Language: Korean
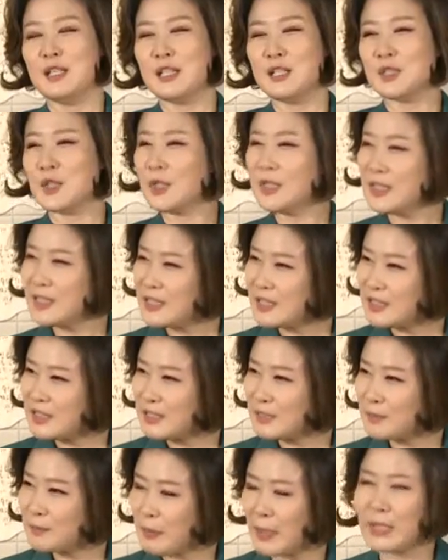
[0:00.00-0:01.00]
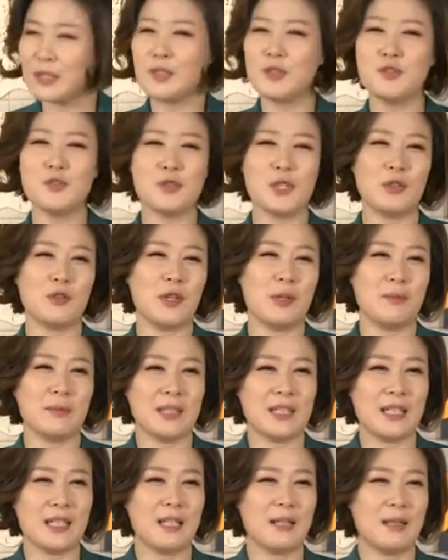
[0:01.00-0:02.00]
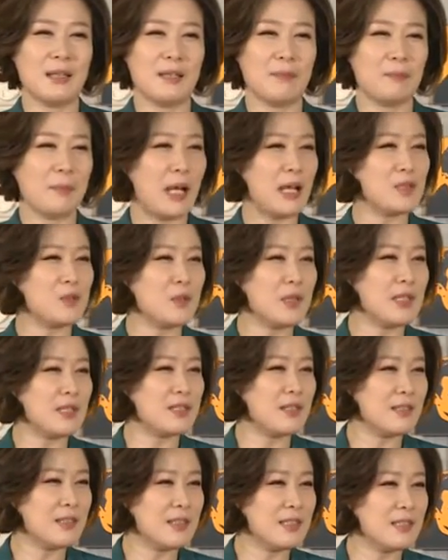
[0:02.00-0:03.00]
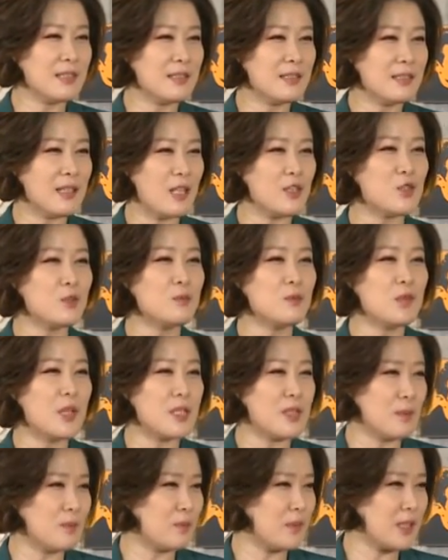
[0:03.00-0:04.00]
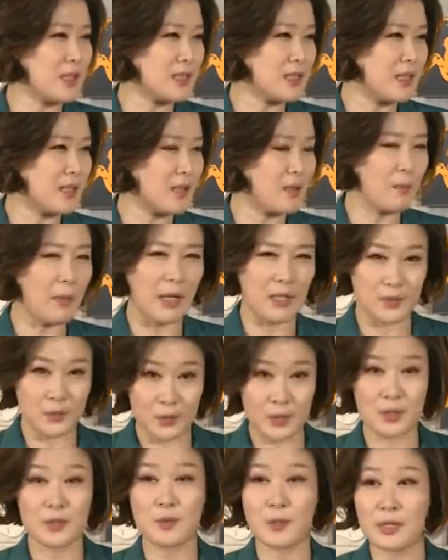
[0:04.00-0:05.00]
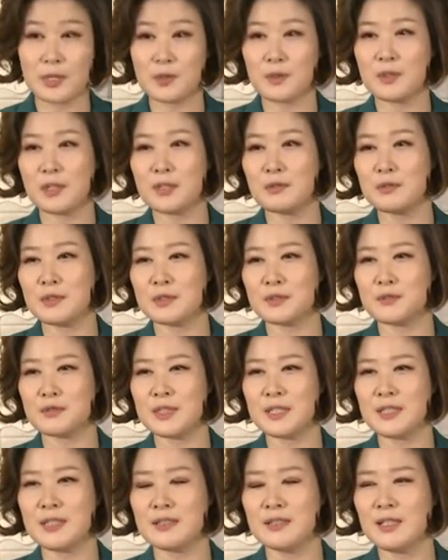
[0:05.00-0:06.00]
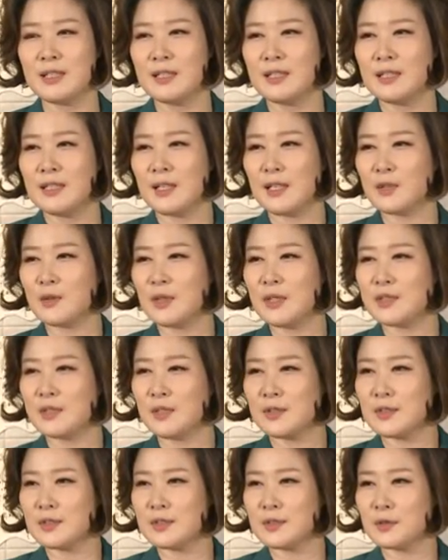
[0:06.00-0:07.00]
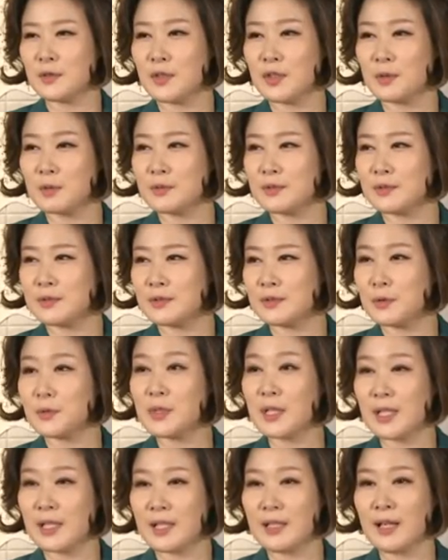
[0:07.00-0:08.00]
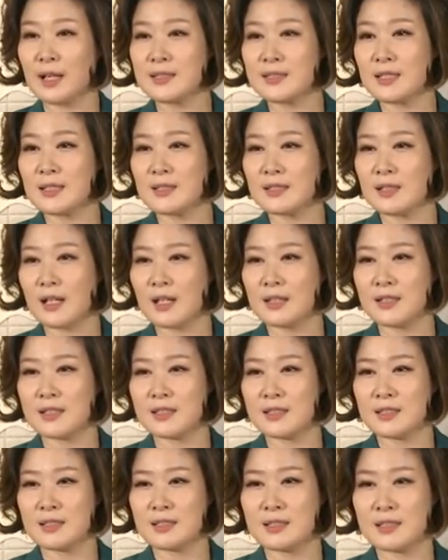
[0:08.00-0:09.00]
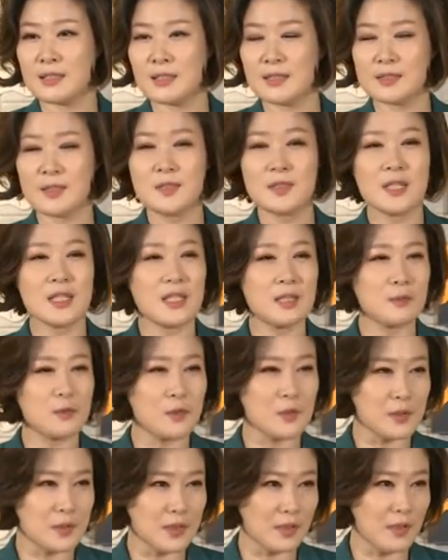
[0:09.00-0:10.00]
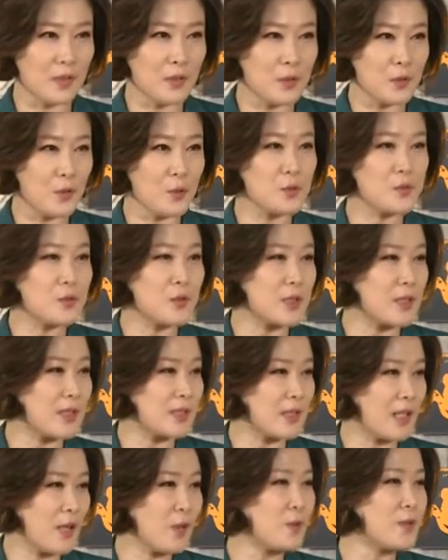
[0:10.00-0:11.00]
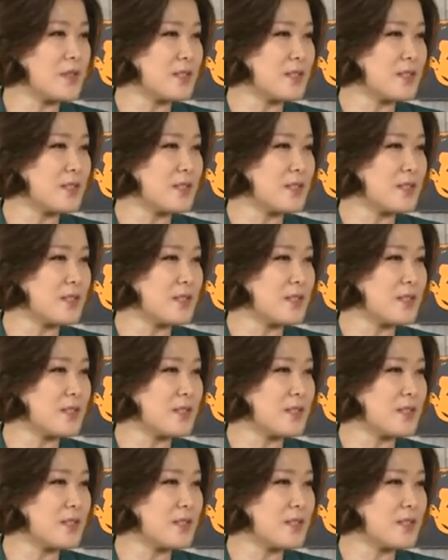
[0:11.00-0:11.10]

저는 백현주라고 합니다. 방송에서는 대중문화 전문 기자 겸 방송인으로 활동을 하고 있고요. 학교에서는 또 여러분 또래의 학생들을 가르치는 선생님으로서 교수 일을 하고